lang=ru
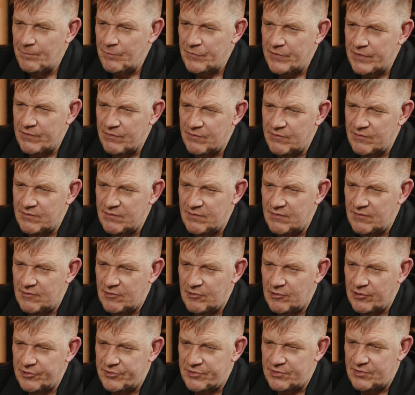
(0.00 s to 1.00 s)

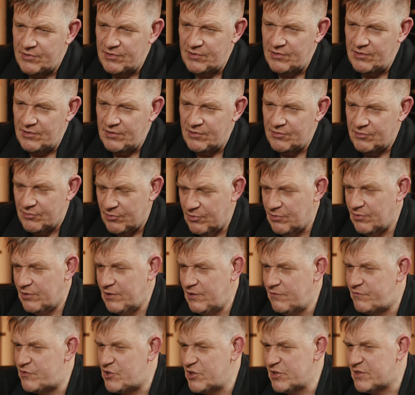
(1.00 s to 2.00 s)
Вот, и, но и
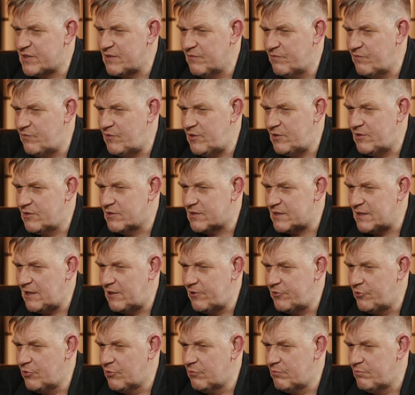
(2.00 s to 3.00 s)
в чистом виде, со
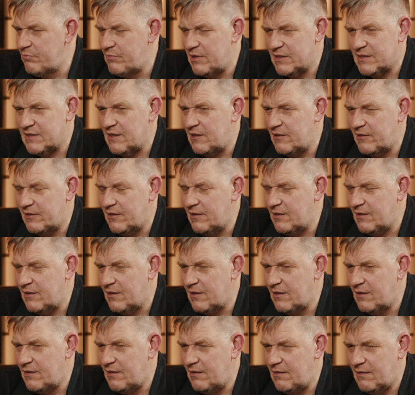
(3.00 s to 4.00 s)
льдом, без
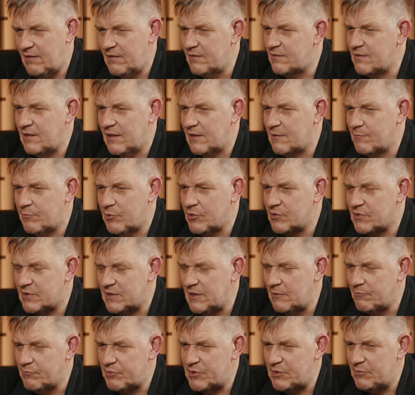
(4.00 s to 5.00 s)
льда, или так просто
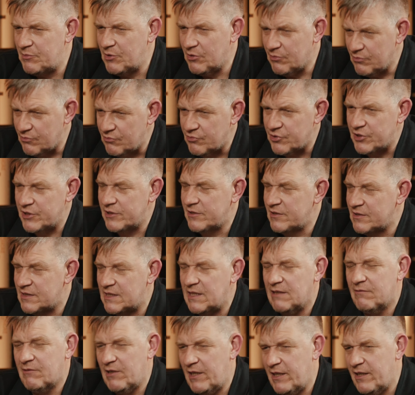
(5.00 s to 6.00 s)
сам по себе, он уже
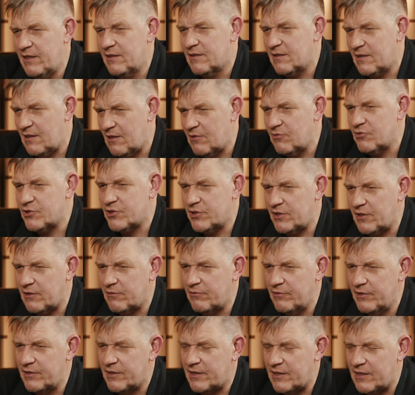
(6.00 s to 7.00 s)
доставляет хорошее
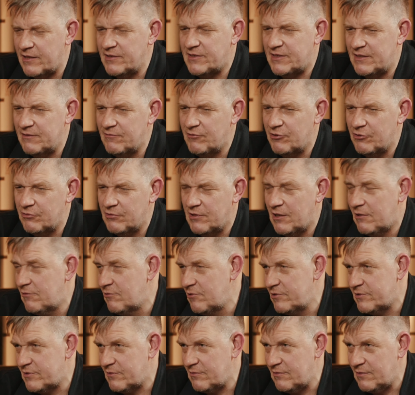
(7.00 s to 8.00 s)
такое красивое
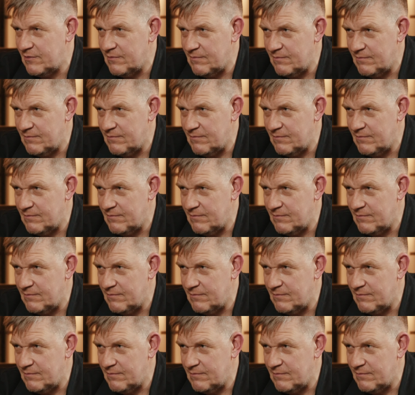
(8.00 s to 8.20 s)
удовольствие.